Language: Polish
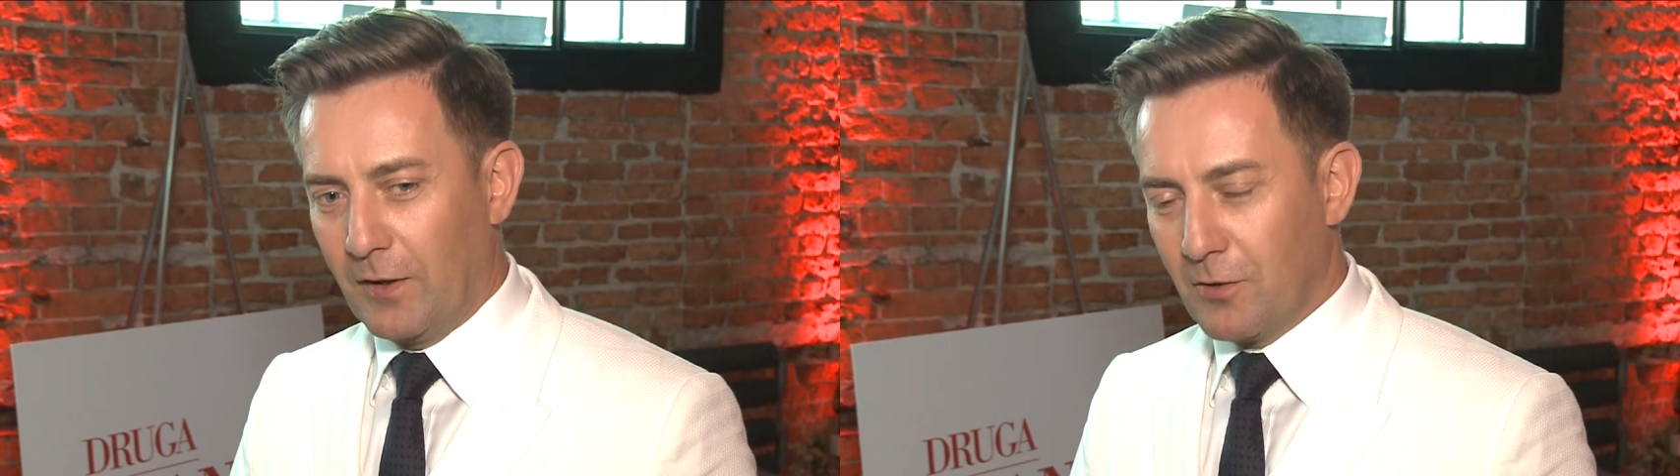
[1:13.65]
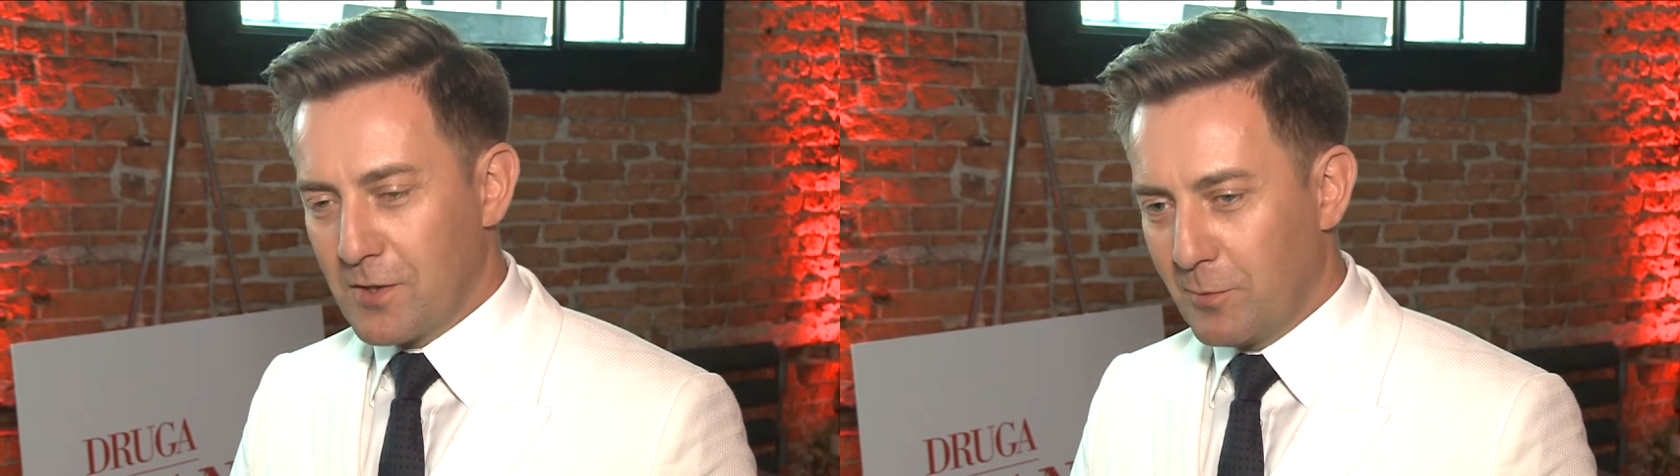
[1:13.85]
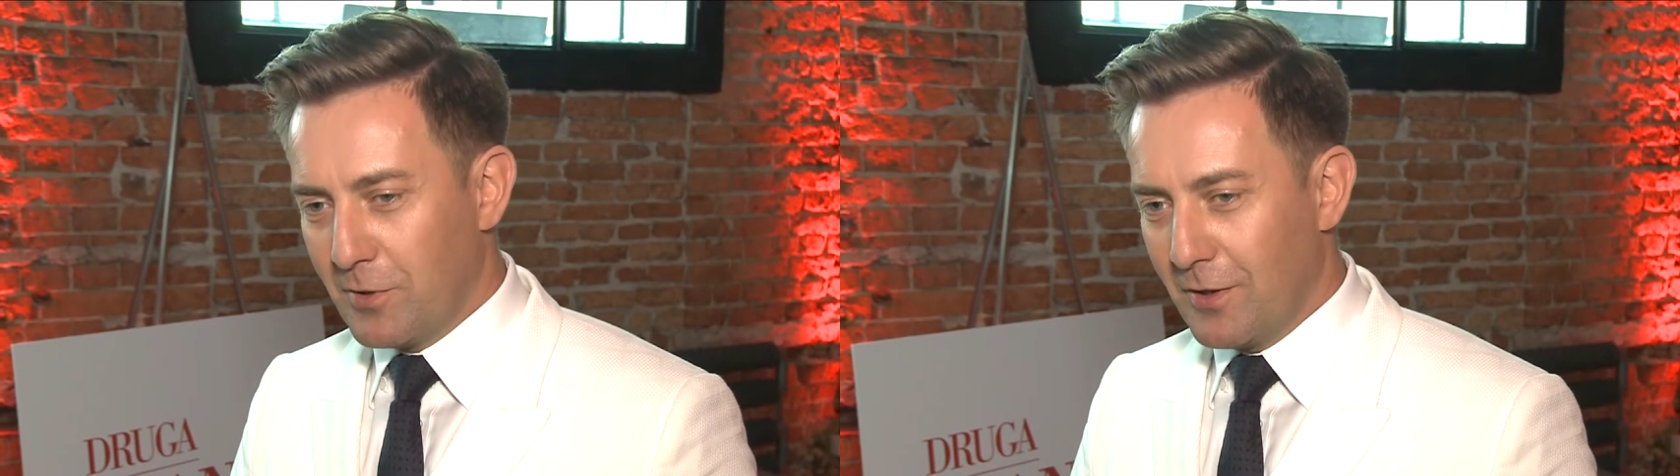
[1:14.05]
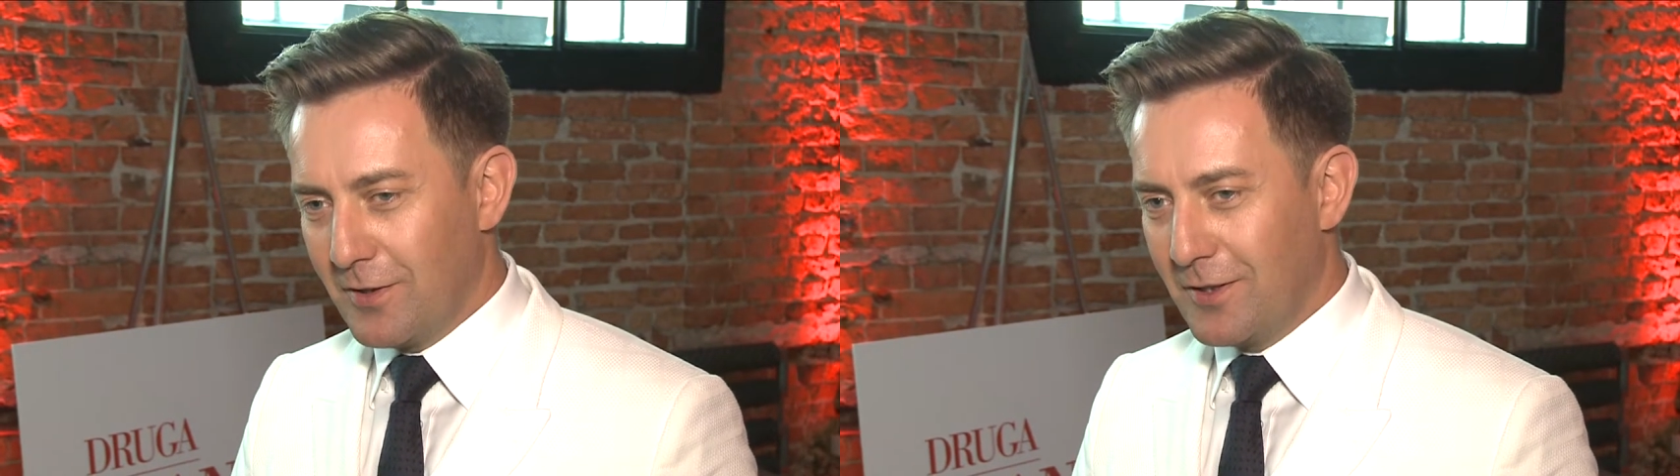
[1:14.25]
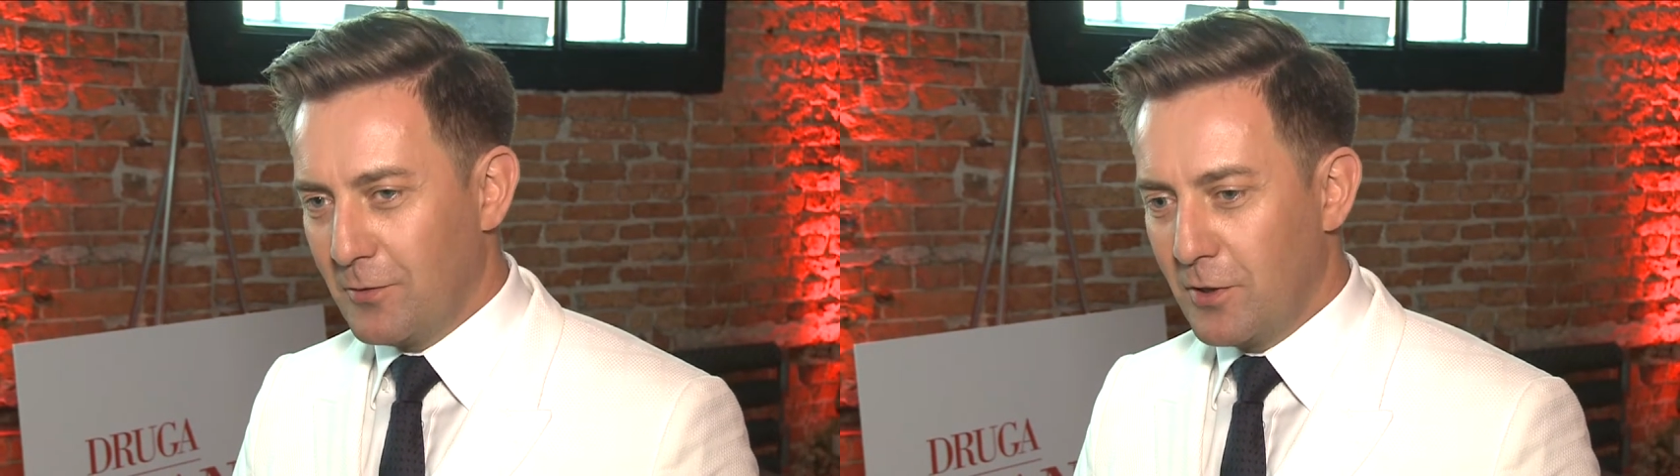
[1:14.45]
i to jest jakby nie,
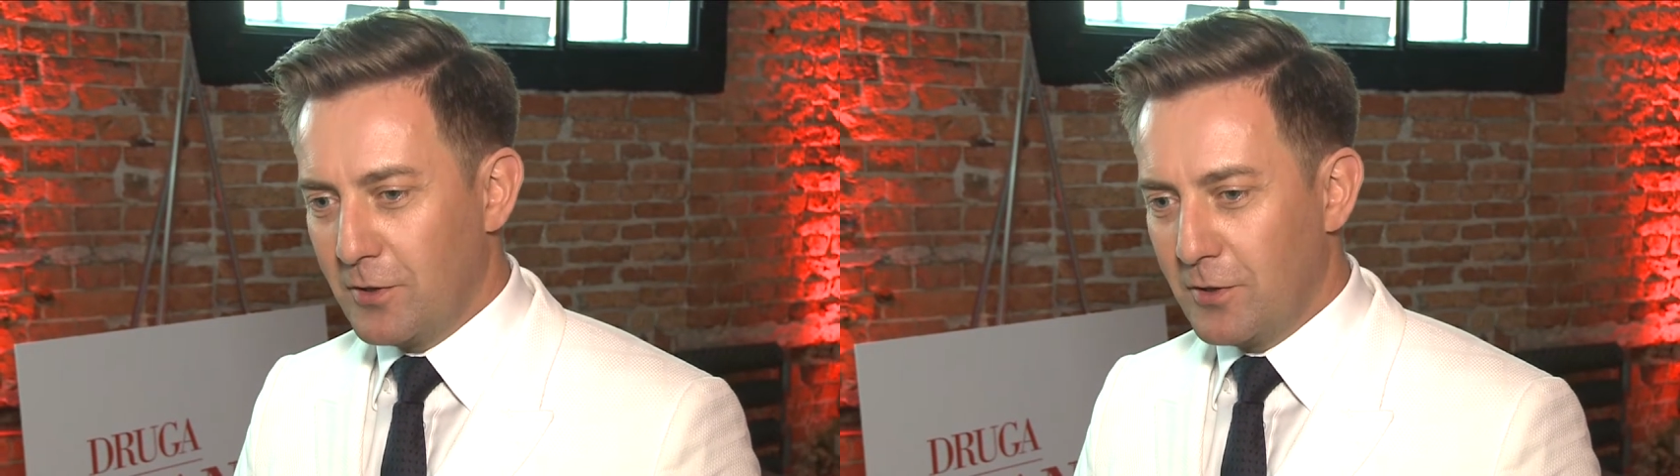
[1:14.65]
nie, nie,